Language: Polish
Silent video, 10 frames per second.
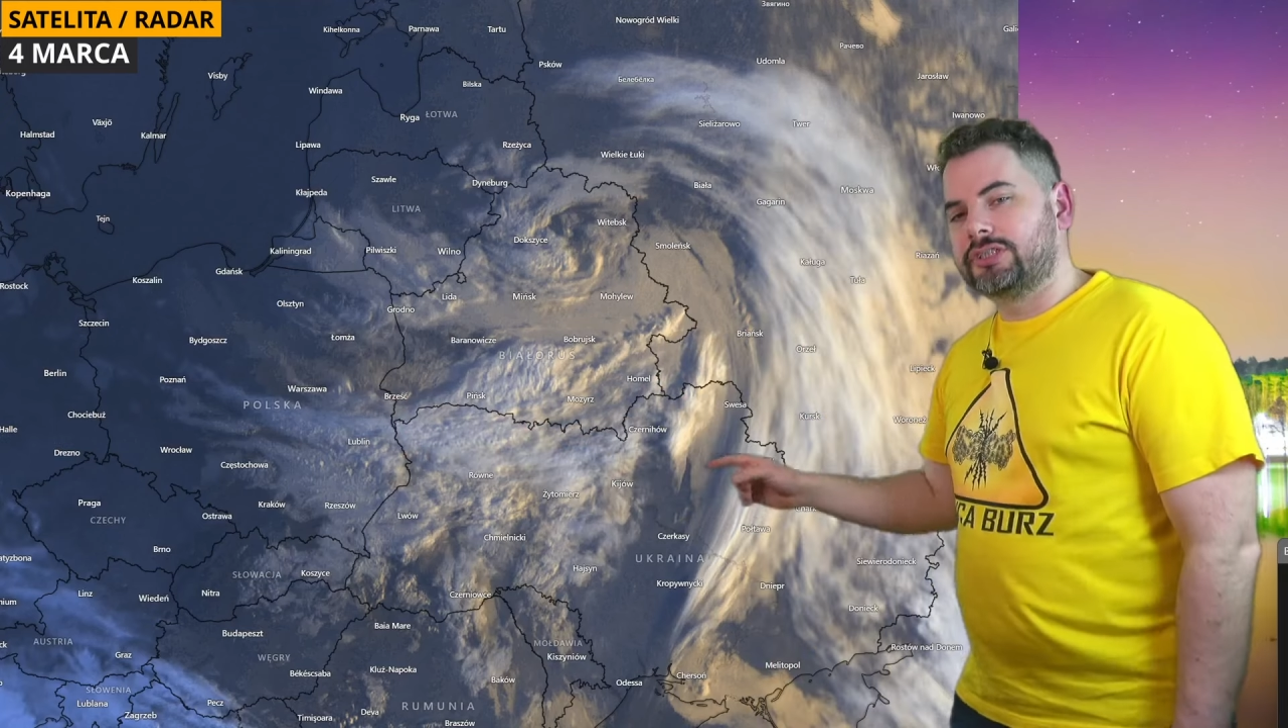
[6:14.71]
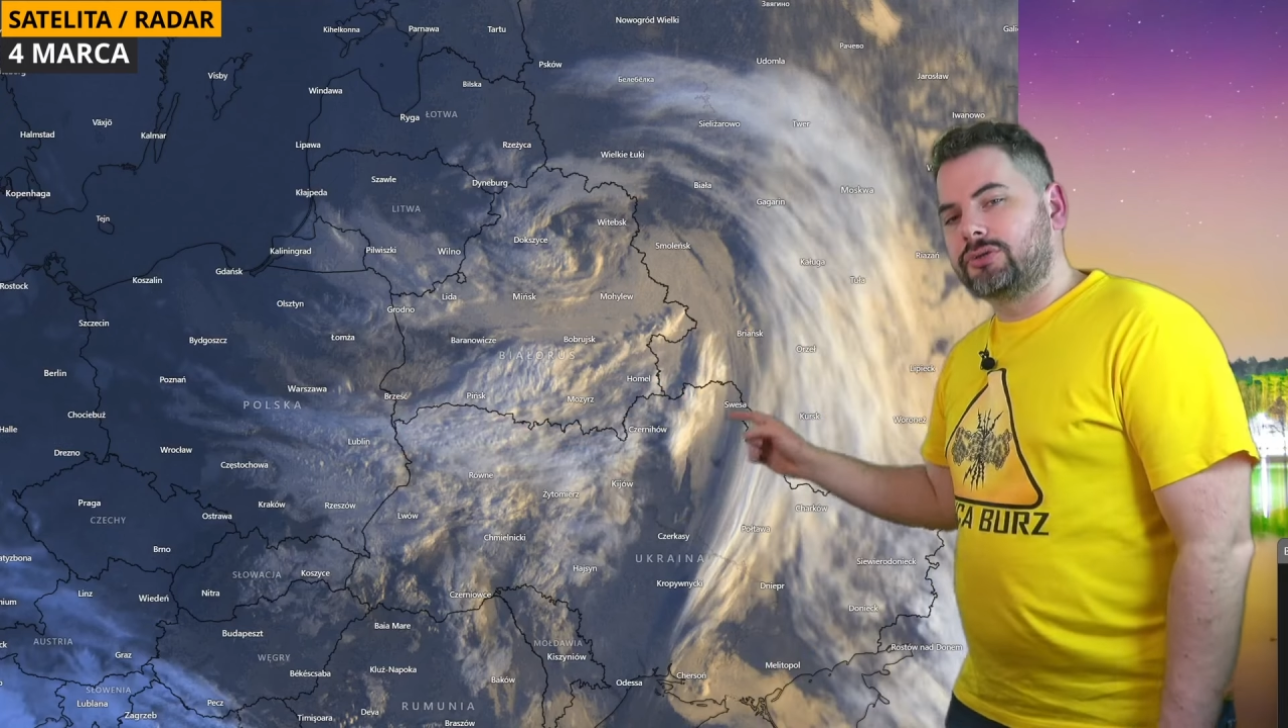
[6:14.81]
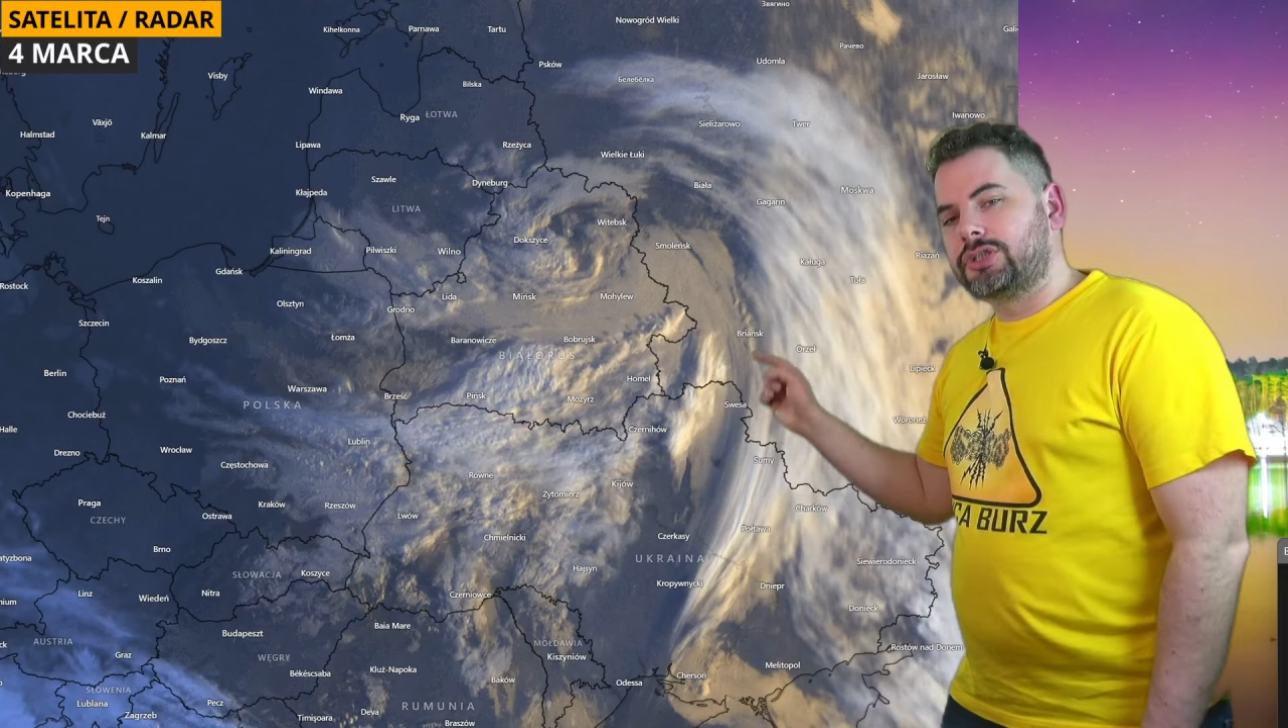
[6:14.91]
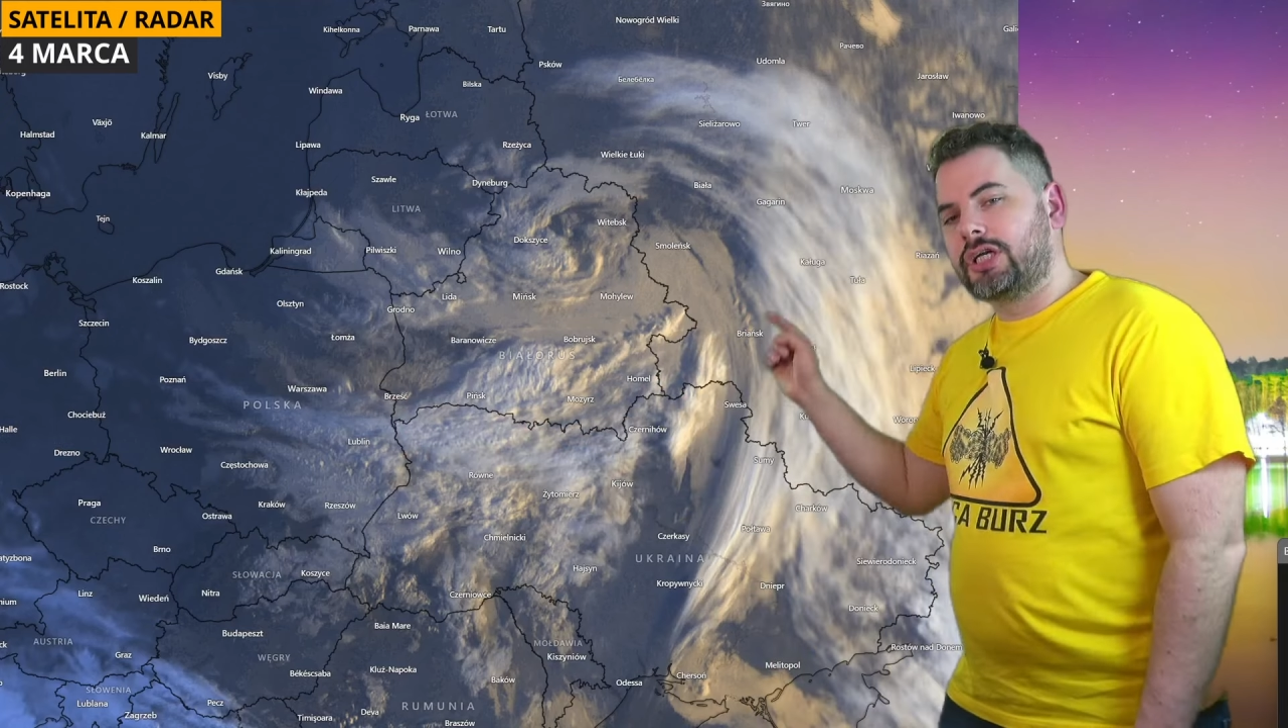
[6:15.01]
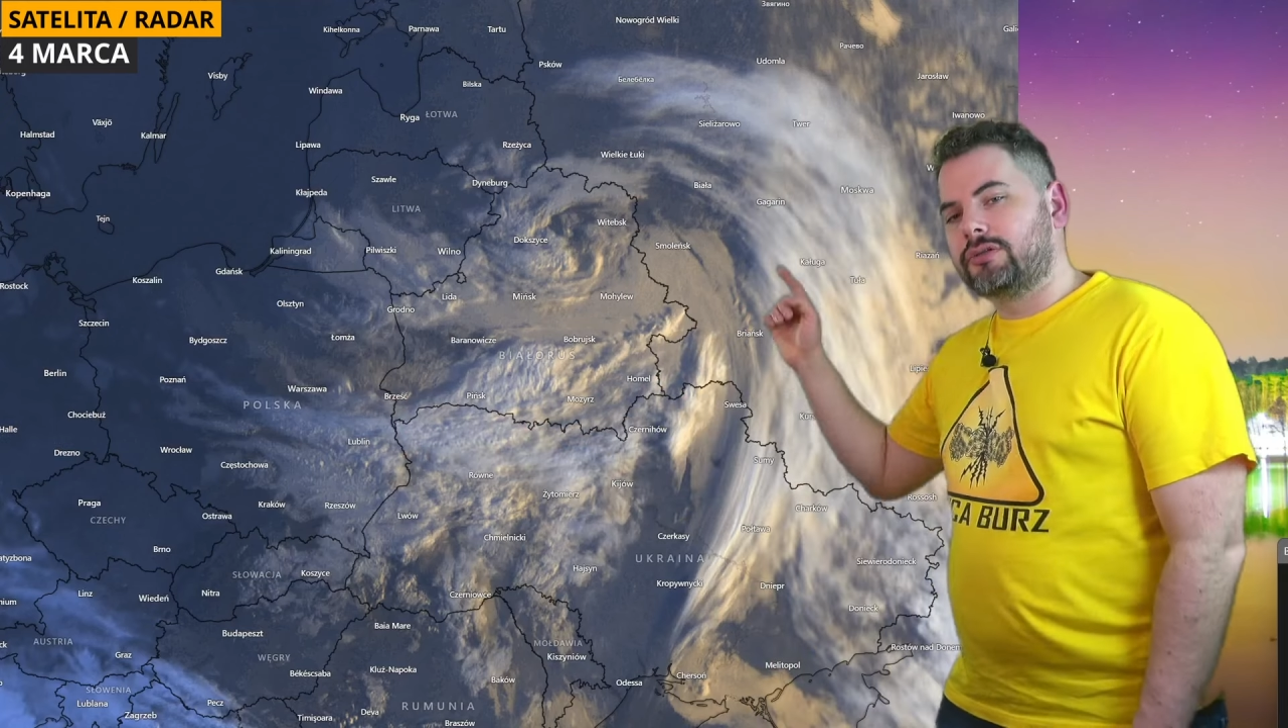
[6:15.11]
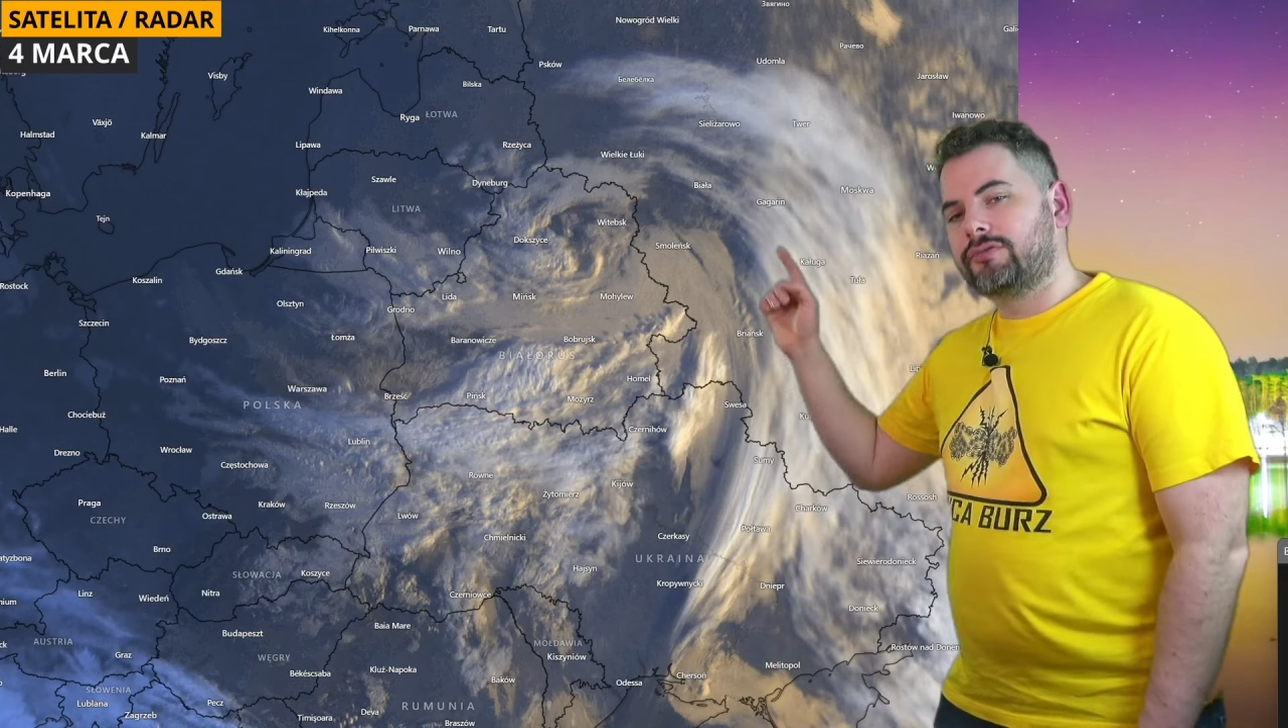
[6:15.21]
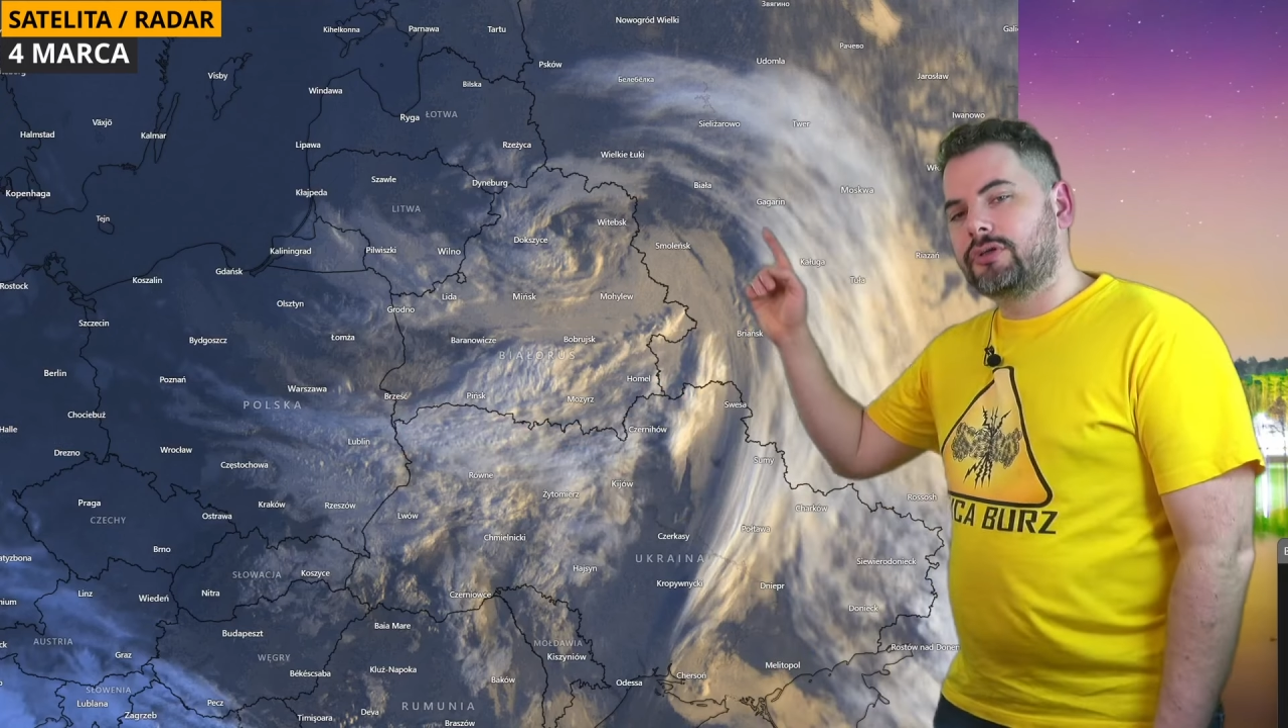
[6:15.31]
sąsiadów.